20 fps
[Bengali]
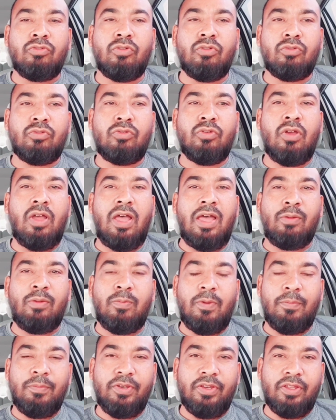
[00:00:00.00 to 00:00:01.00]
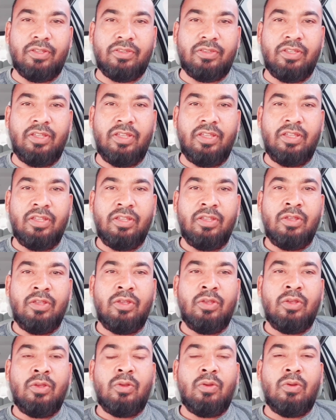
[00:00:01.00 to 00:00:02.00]
ভিজিট ভিসার মতলব হলো
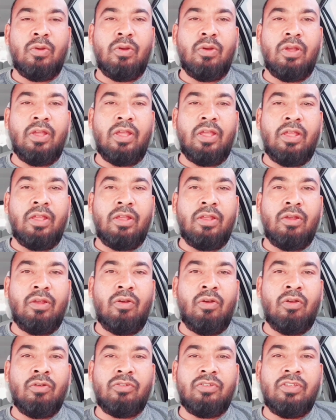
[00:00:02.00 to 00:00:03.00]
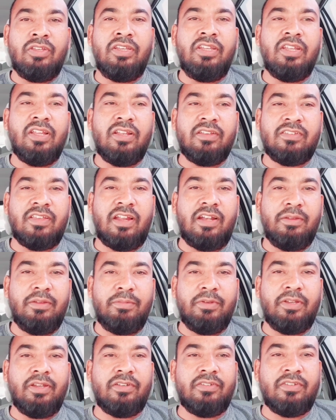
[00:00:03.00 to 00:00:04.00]
ভিসা ভিজিট
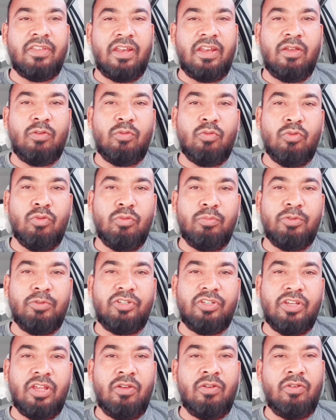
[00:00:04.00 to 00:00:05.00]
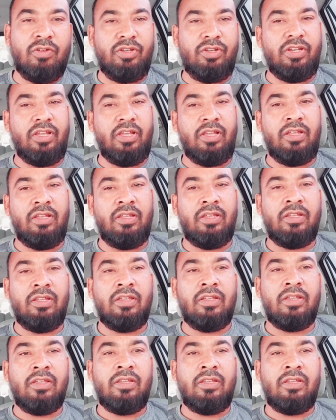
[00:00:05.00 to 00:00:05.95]
দিয়ে আসা মানুষগুলা